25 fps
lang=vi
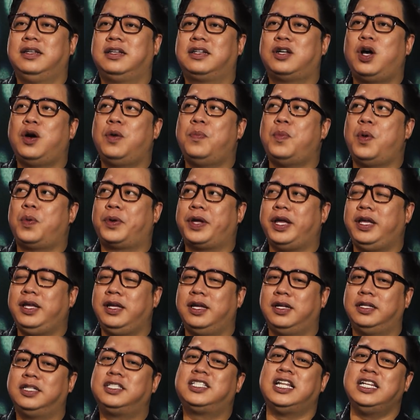có một cái
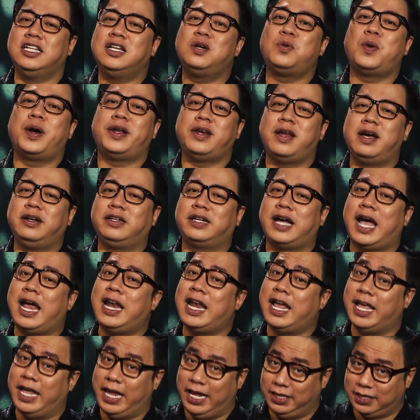ờ, tính ở ngoài đời khá là
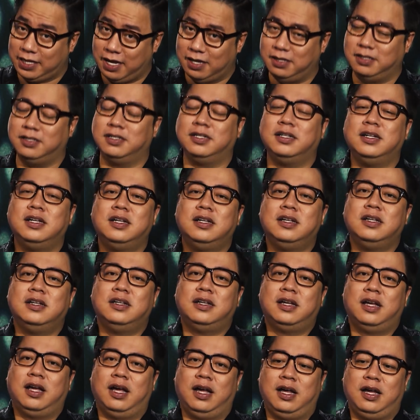hiền từ
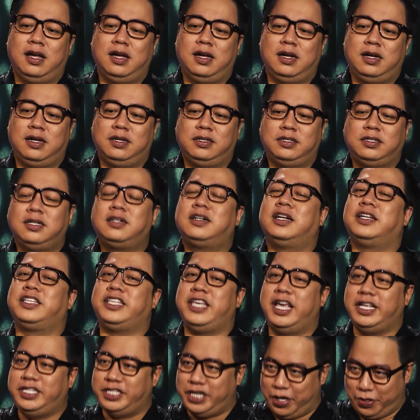à, rất là
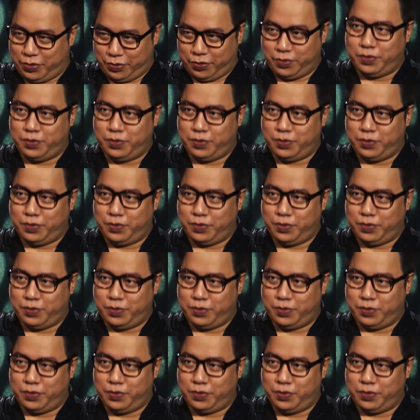dễ chịu